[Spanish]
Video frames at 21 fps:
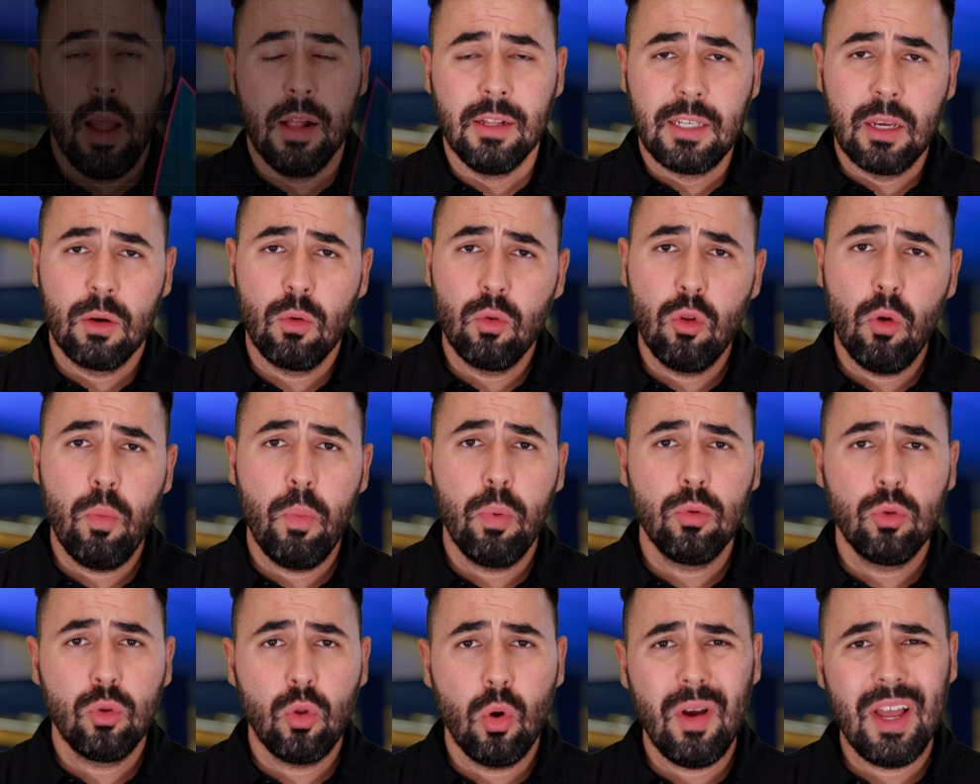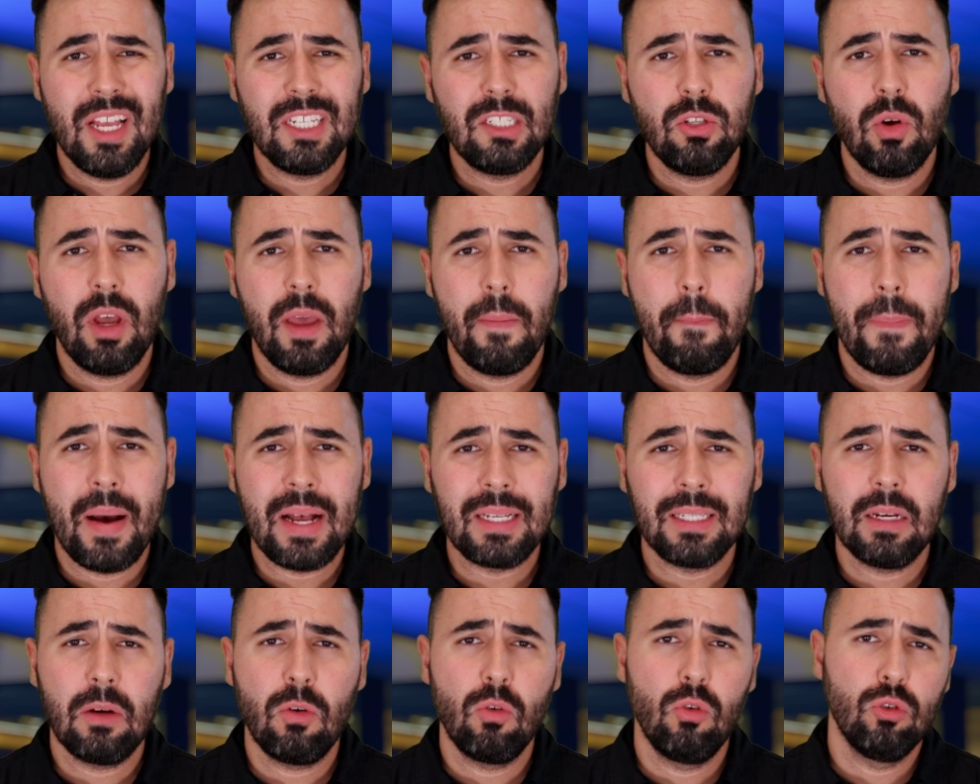El segundo punto es lo que
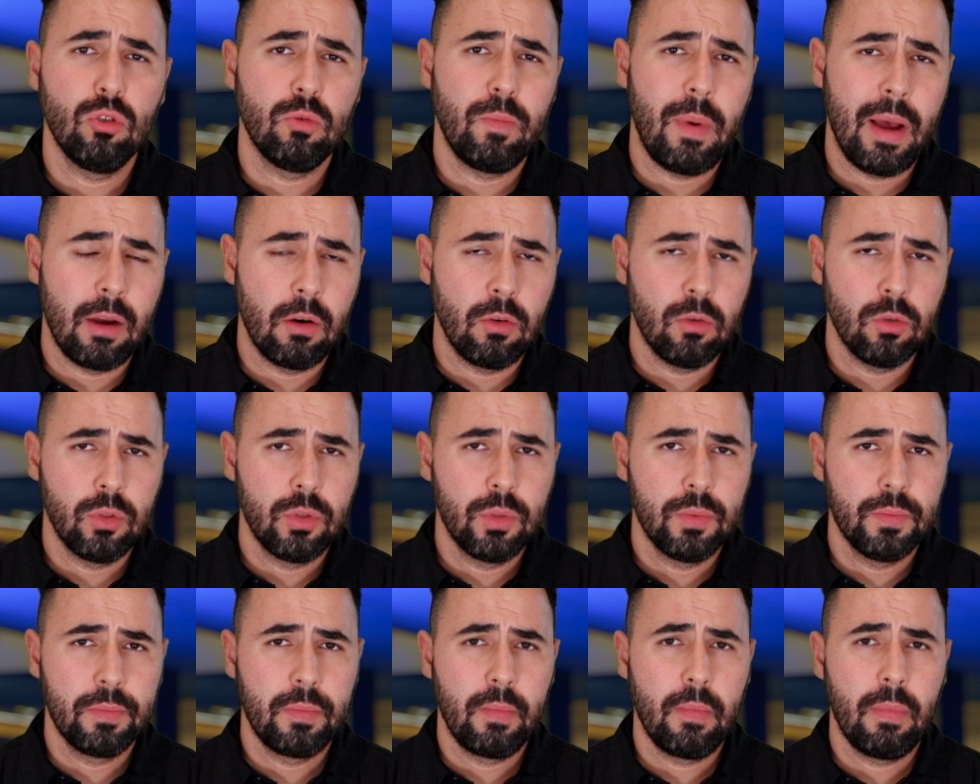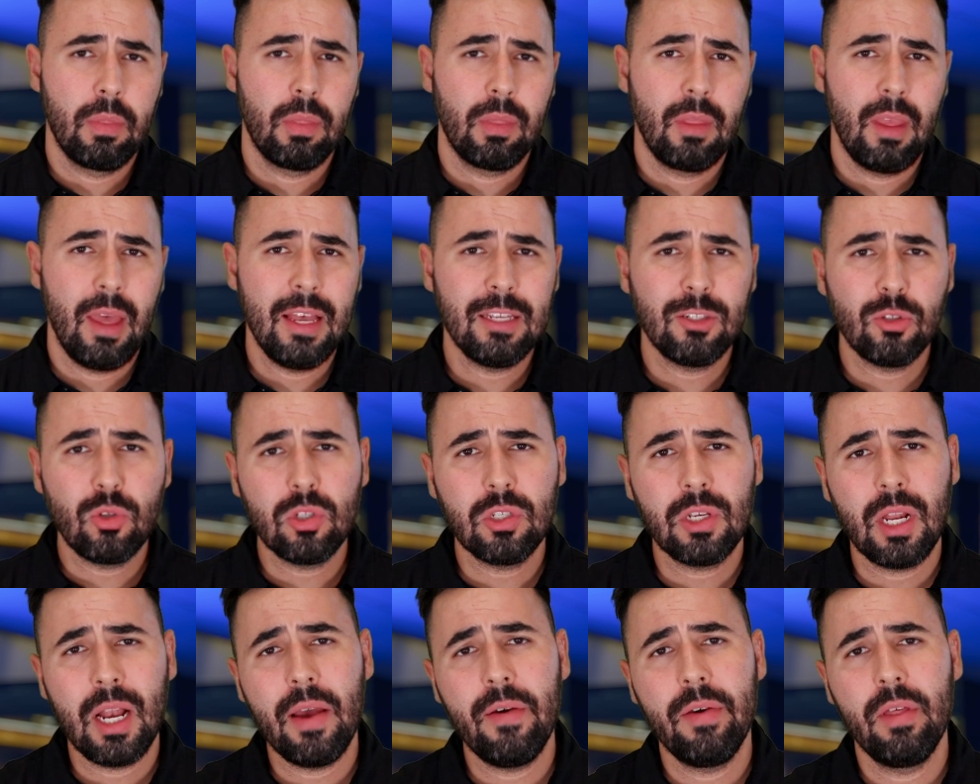pasa con los bancos. Esto
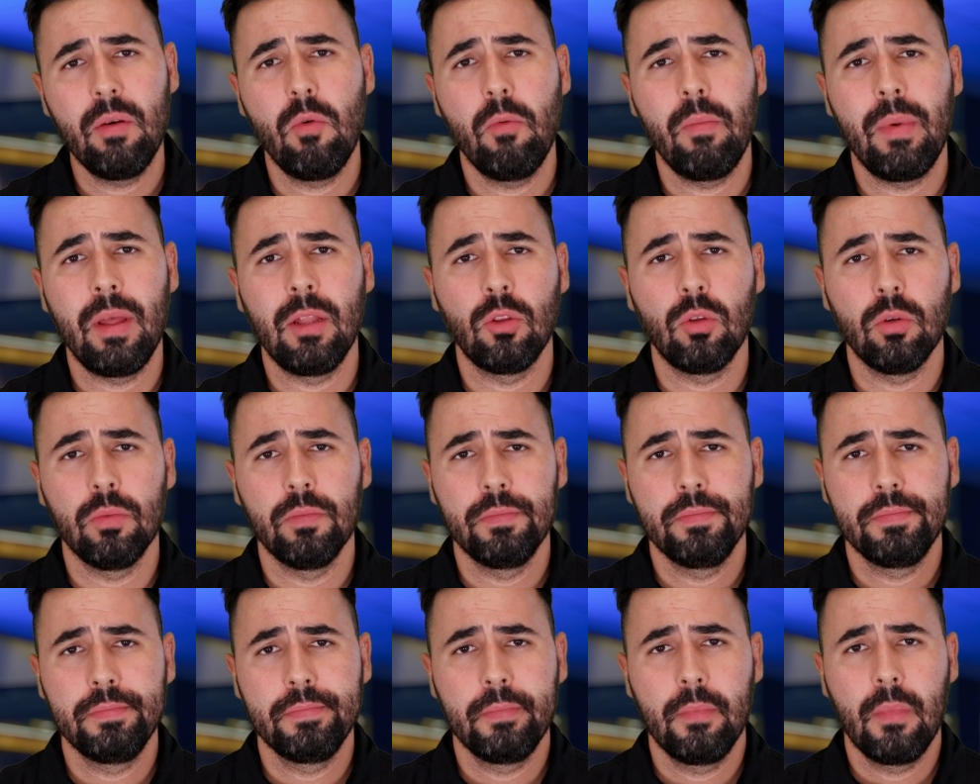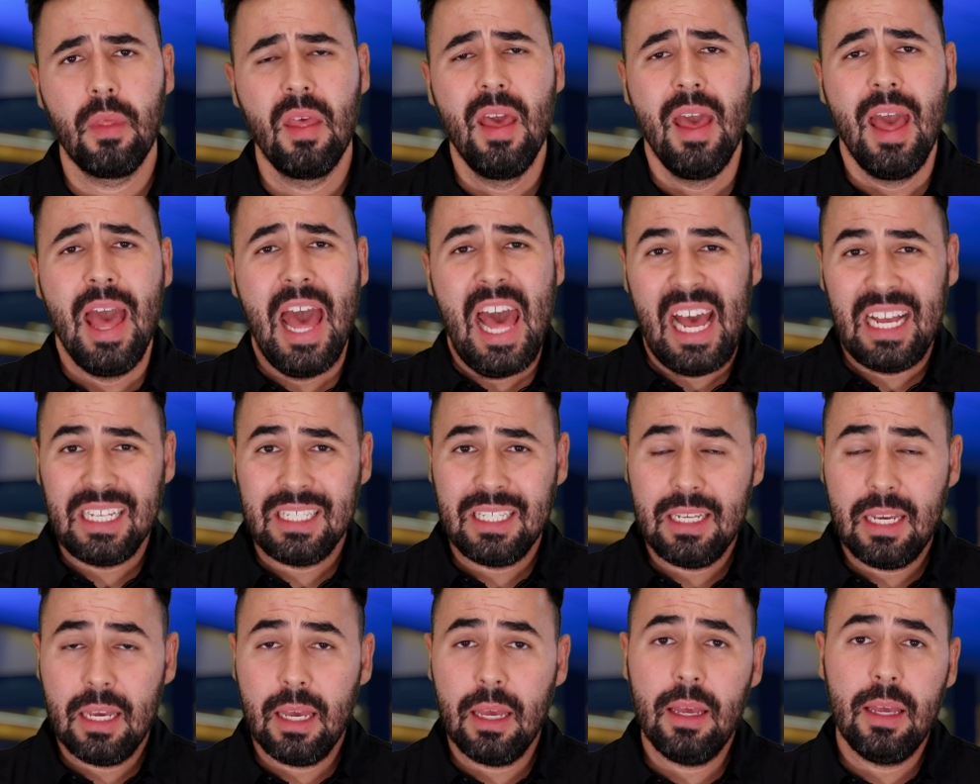es clave de momento.
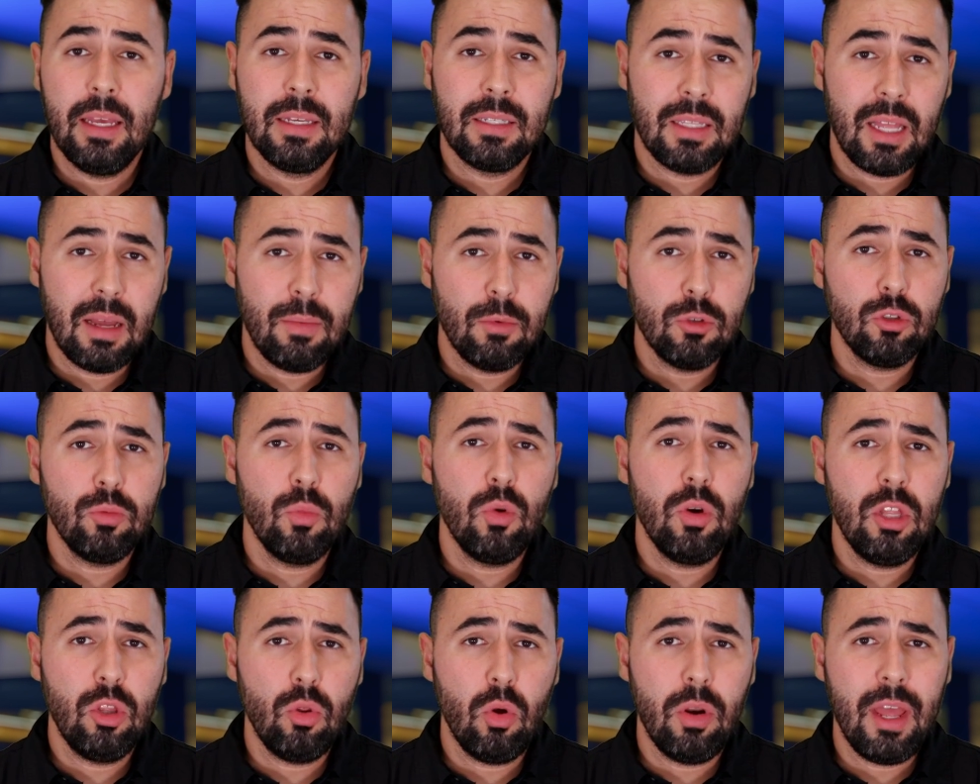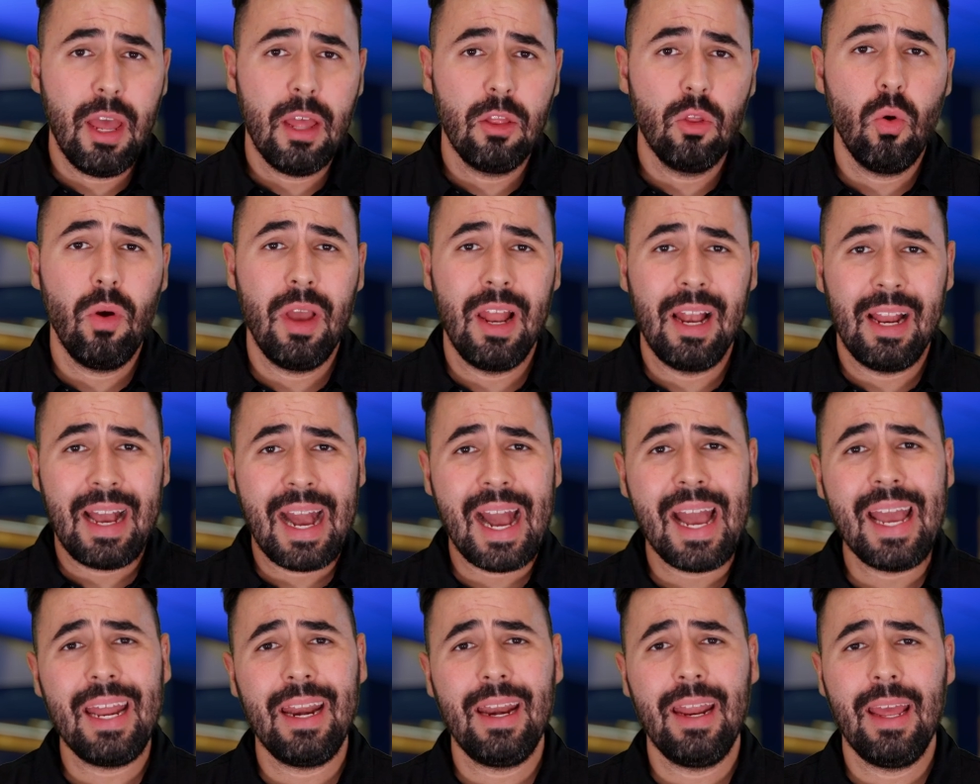Así que estamos monitoreando el
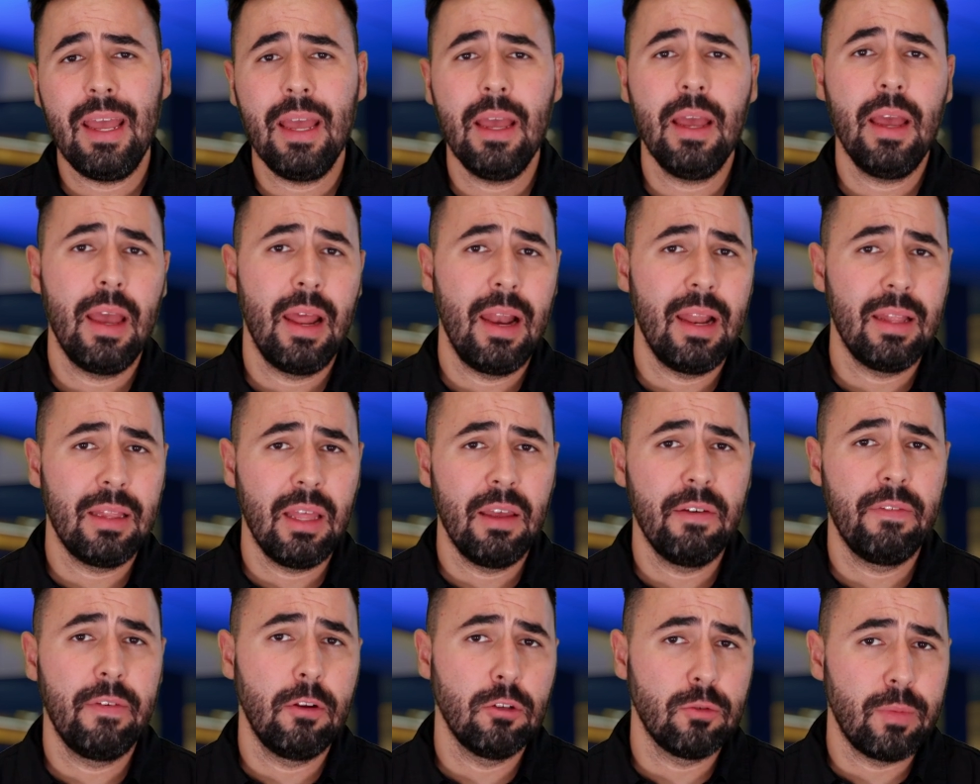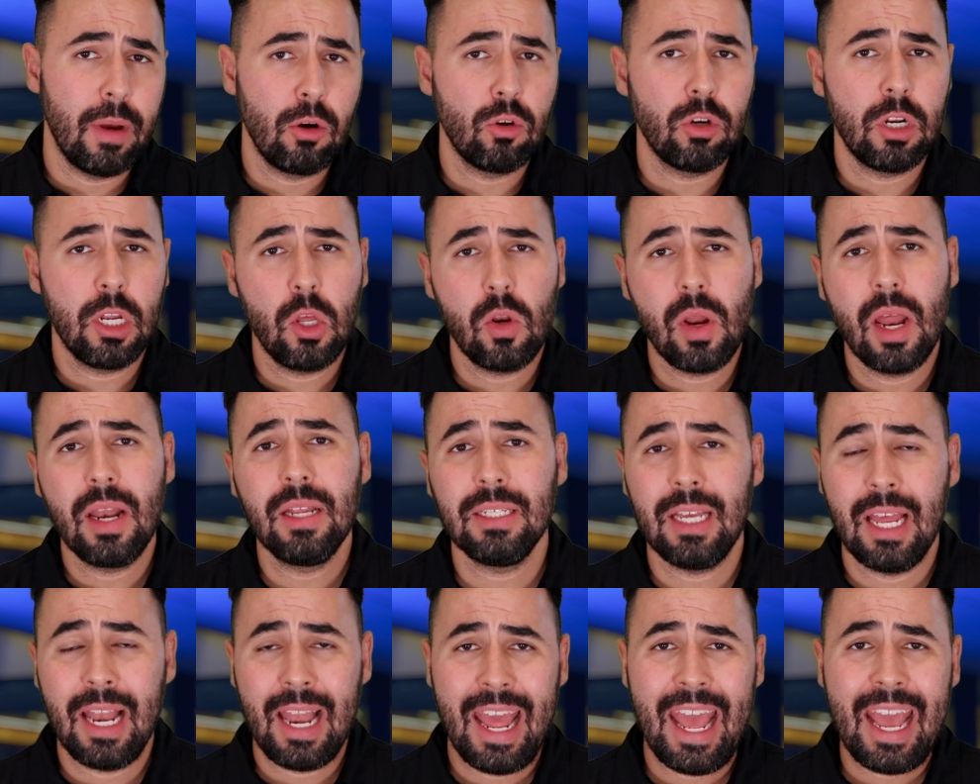KRE, el ETF de los bancos
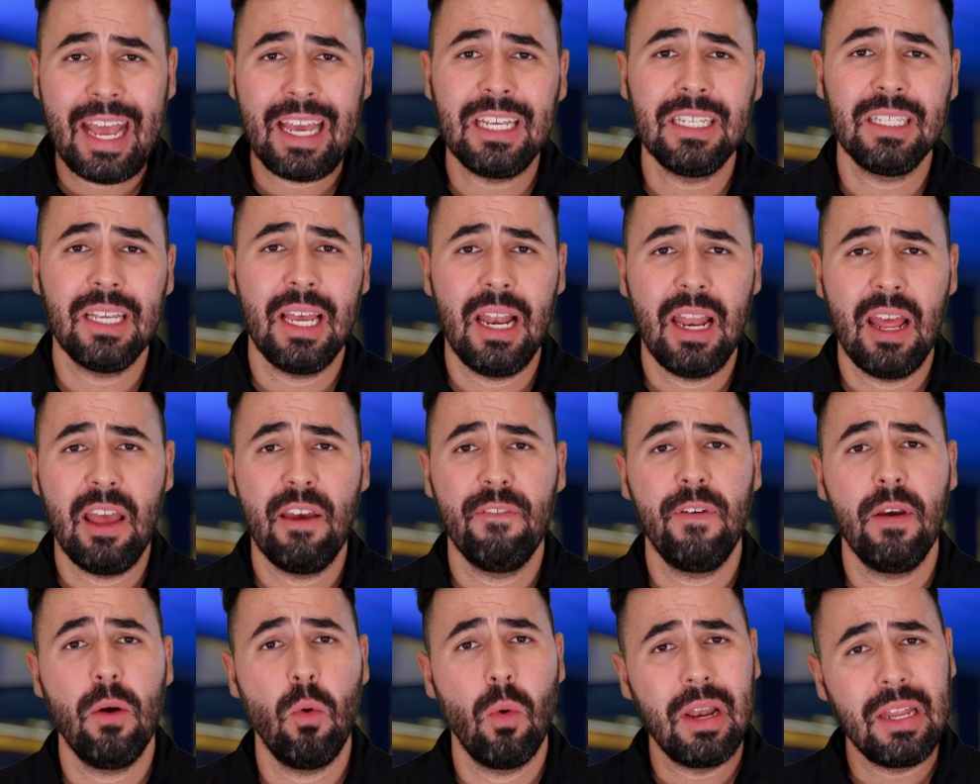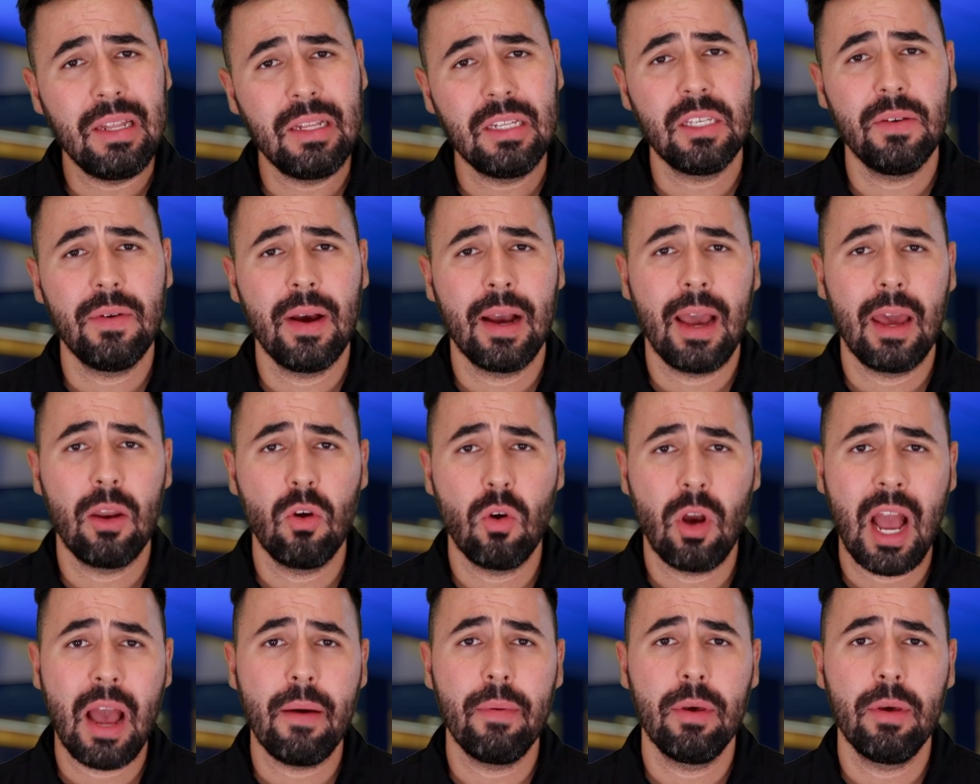regionales, el XLF o el índice bancario